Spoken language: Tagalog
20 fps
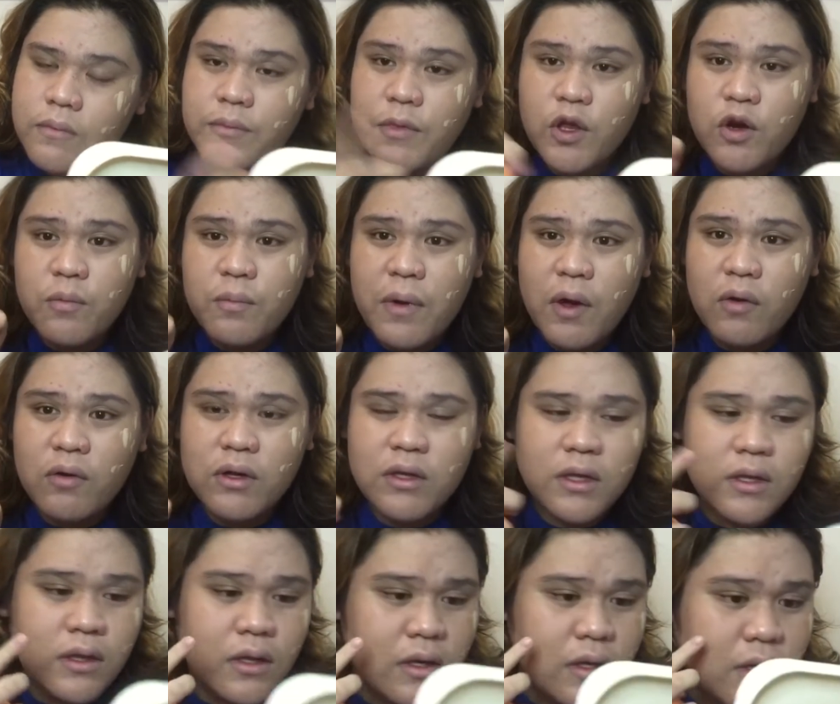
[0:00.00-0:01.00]
Meron pa ako
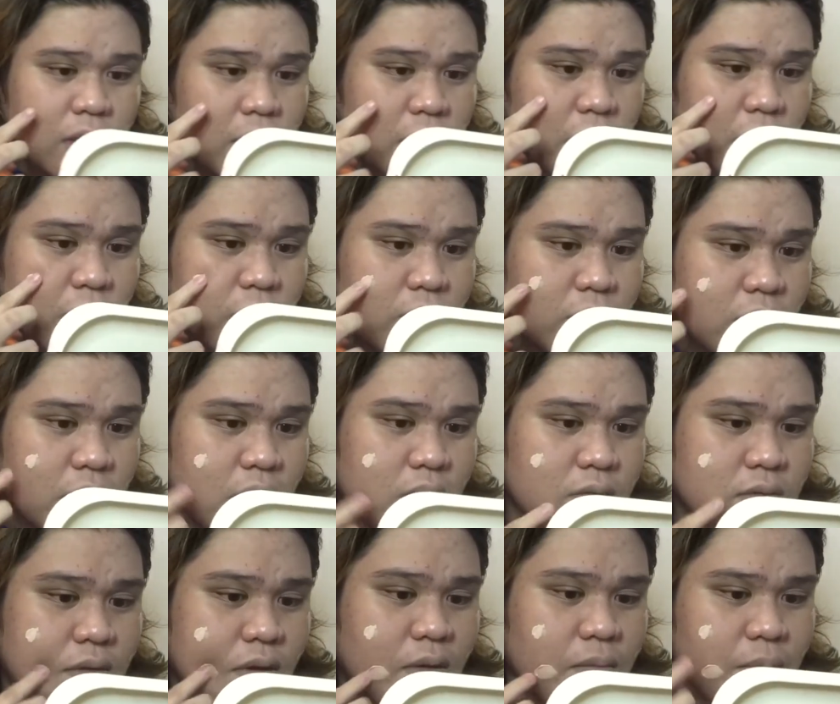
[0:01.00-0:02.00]
natitira. Lagay ko na
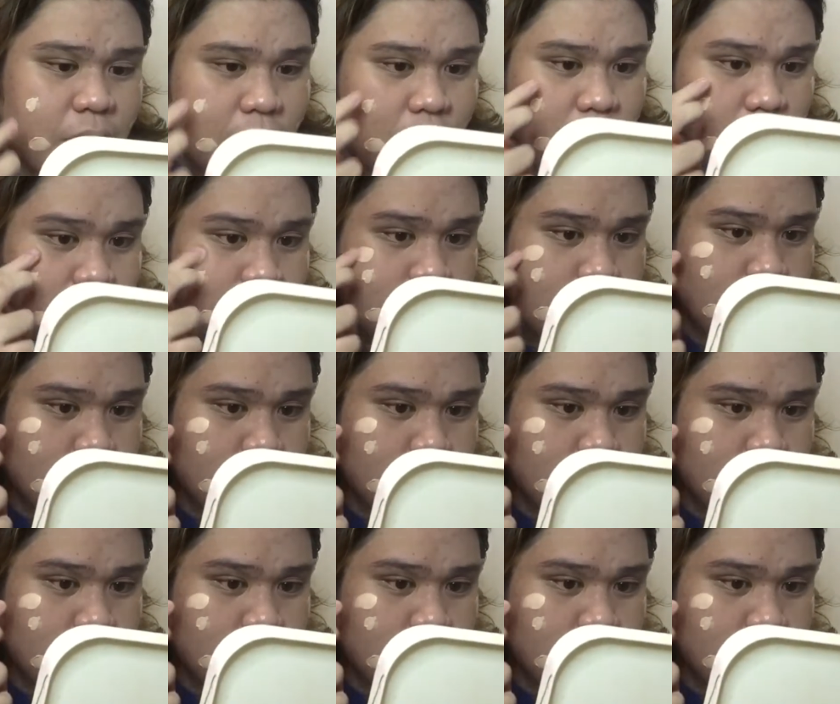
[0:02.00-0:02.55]
dito sa kabila.